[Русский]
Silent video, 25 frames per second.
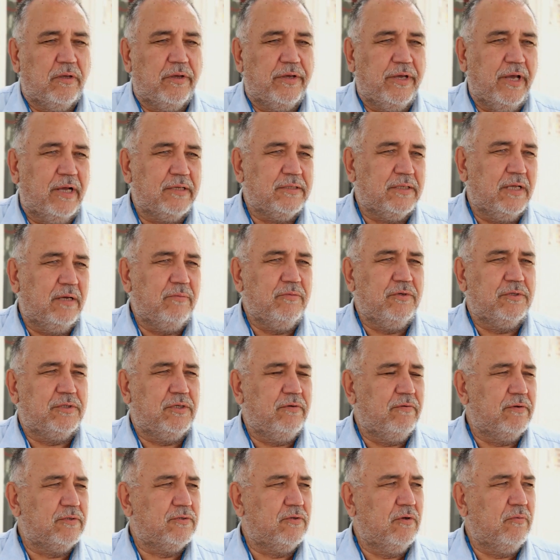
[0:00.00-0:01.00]
Я сам не
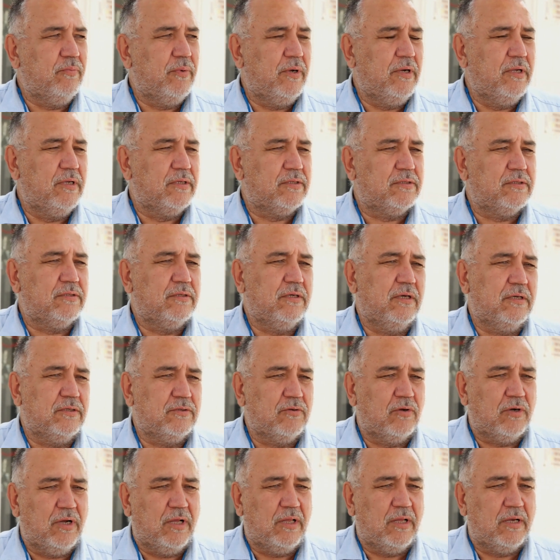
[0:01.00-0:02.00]
севастополец, я с
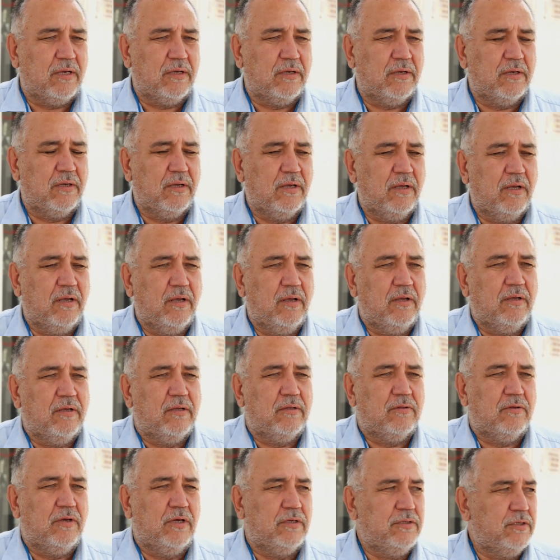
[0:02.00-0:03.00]
Урала,
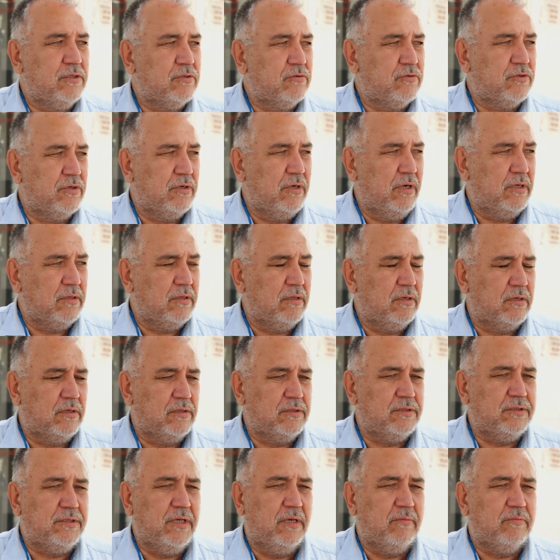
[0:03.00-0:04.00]
но я здесь уже лет, наверное,
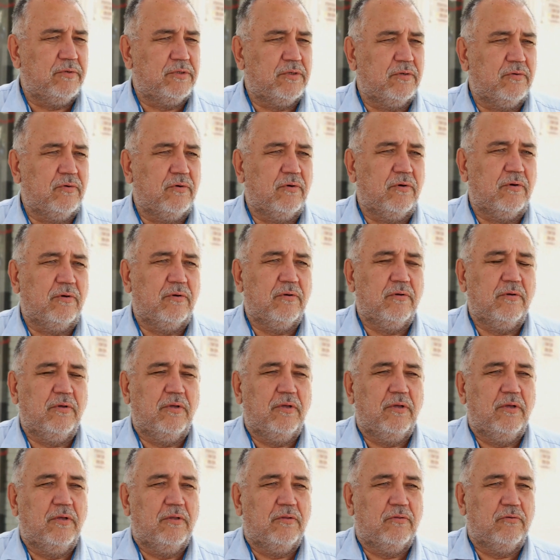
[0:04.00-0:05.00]
7 живу.
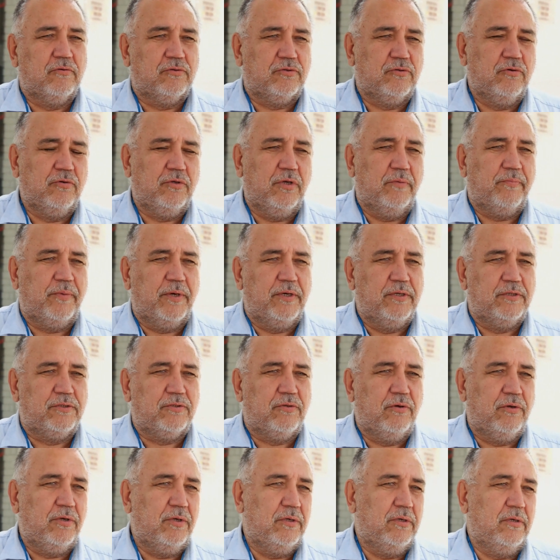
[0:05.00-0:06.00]
Но судя по
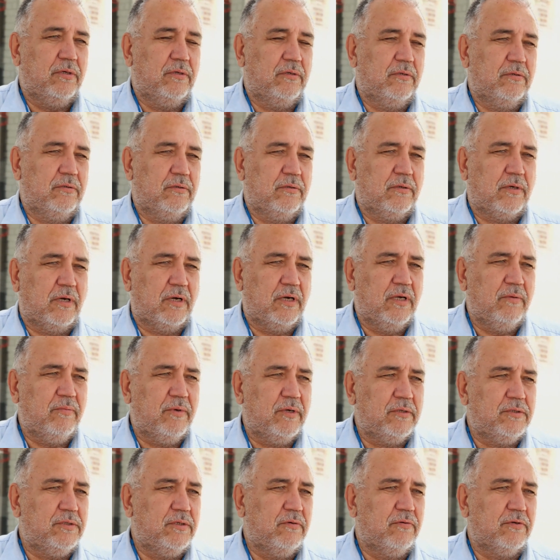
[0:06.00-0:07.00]
истории
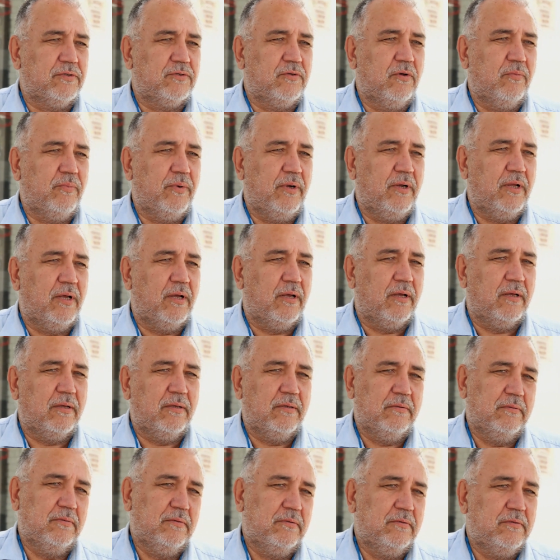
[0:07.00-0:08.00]
Крыма, Севастополя,
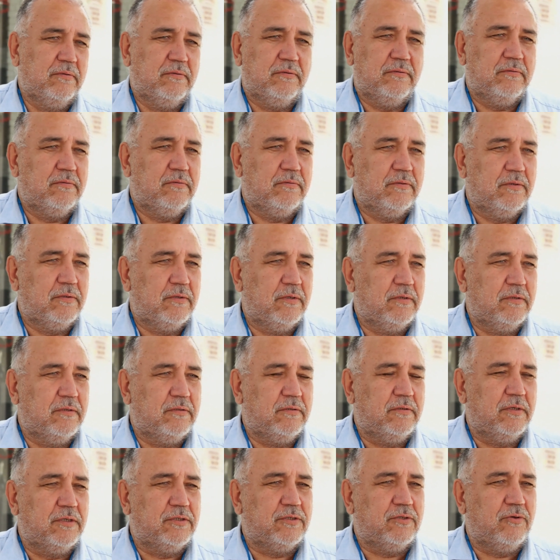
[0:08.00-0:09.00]

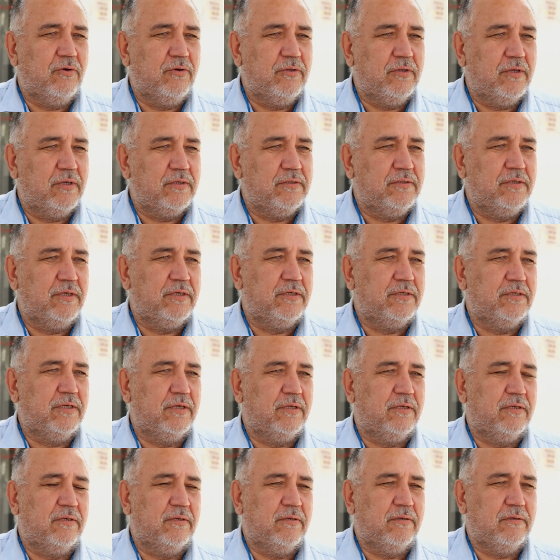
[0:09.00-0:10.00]
достойно здесь
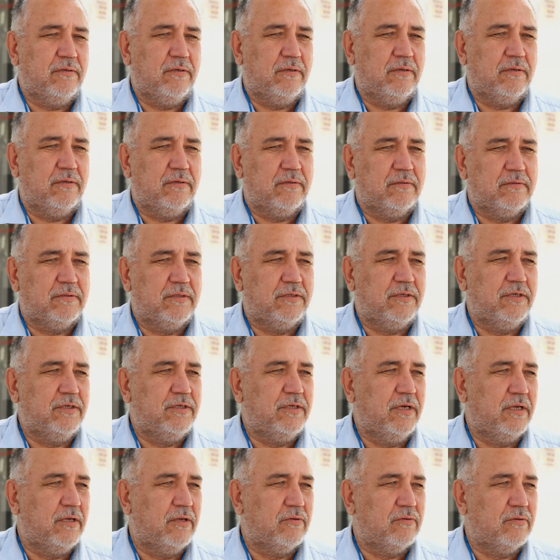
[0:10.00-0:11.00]
жить и
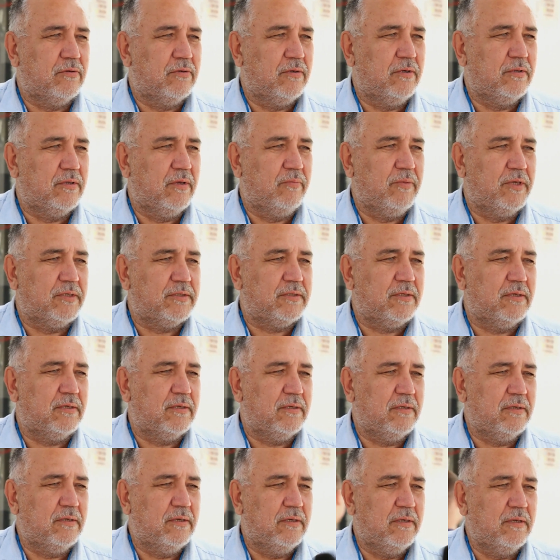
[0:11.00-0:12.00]
защищать это, это место.
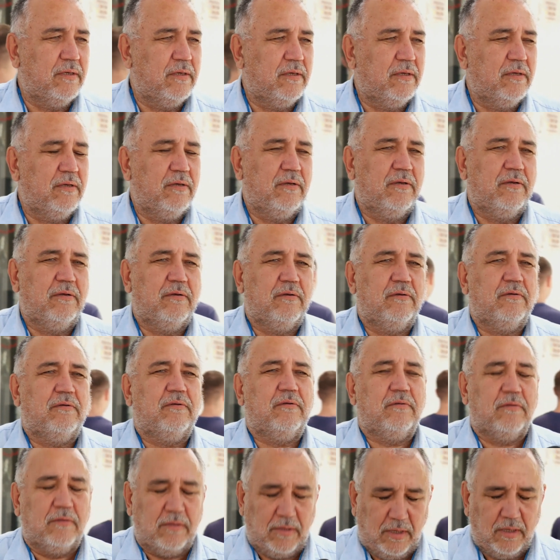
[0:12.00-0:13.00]
То есть надо
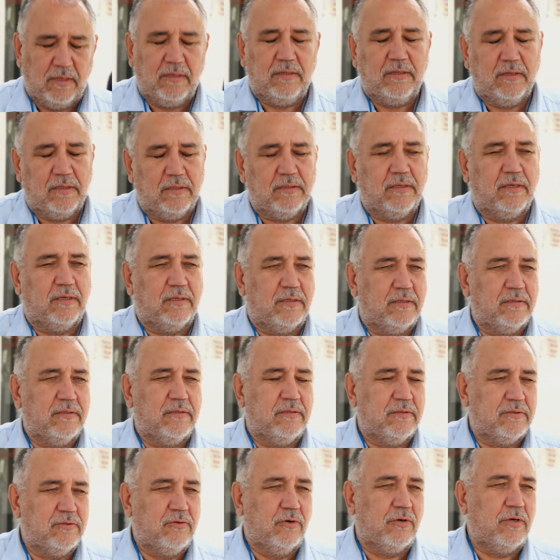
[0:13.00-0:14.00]
соответствовать? Да, да, да.
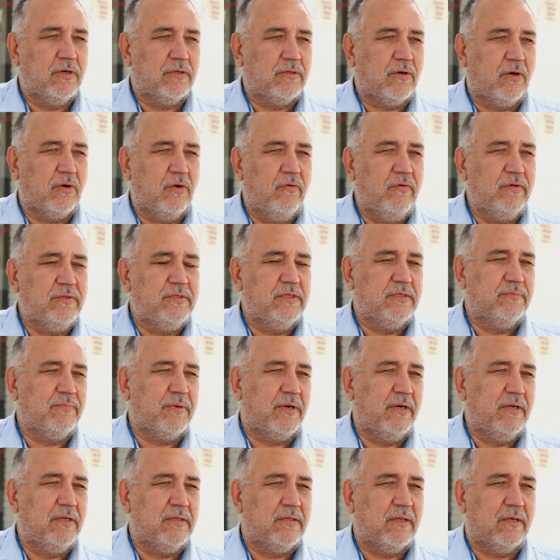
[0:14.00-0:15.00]
Столько крови здесь
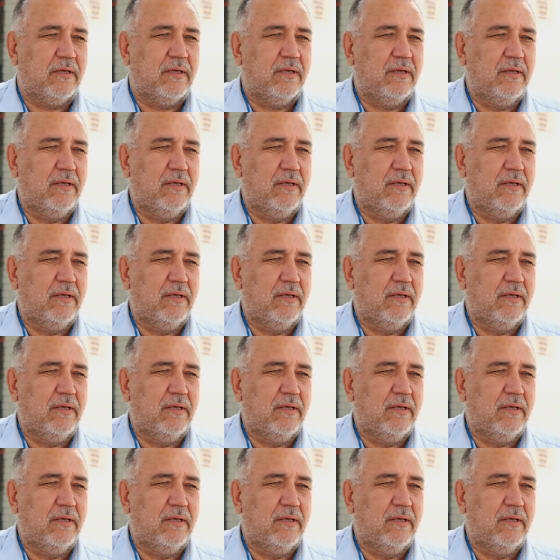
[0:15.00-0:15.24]
пролито,